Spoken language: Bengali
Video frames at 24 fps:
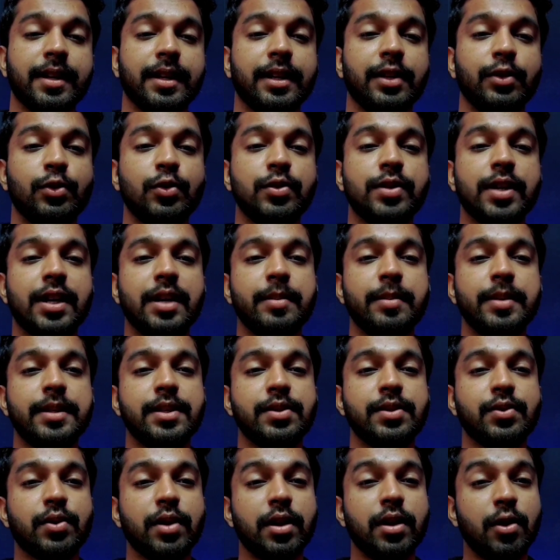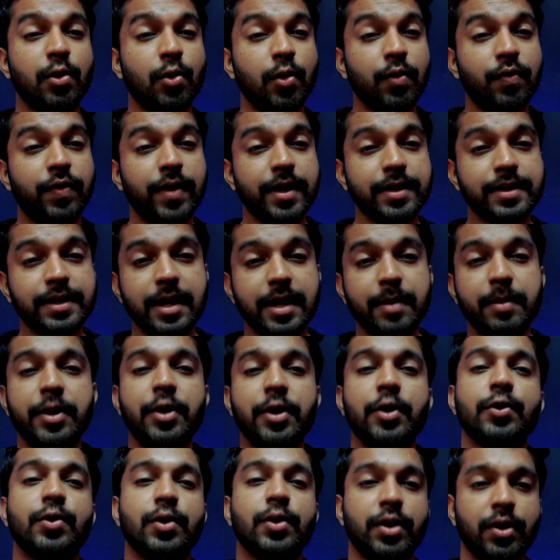কিন্তু যারা বিশেষ করে নো ফেস ক্যাম
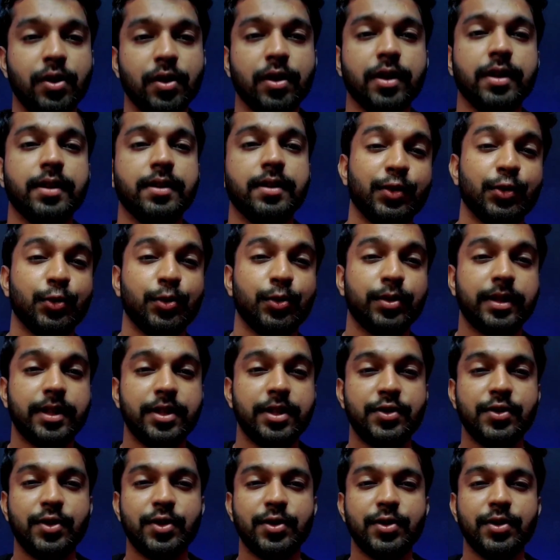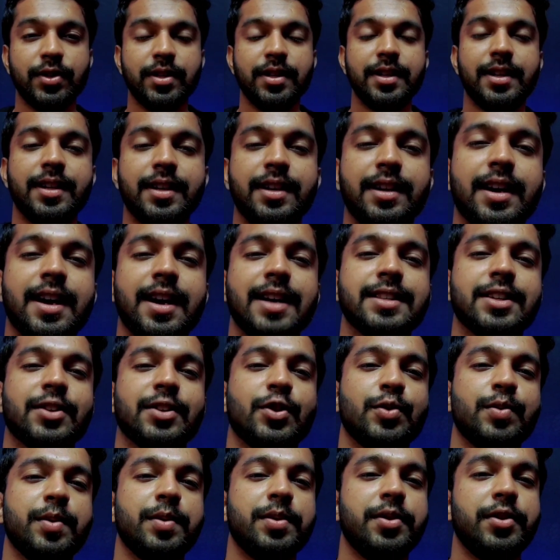ভিডিও তৈরি করে তো তাদের জন্য আশা
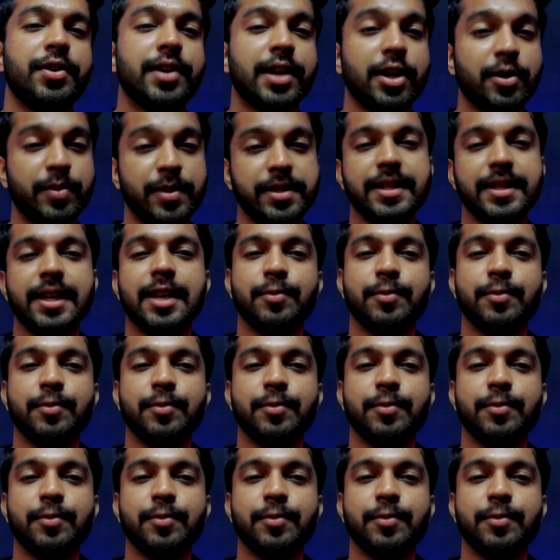করবো ভিডিওটা আরও বেশি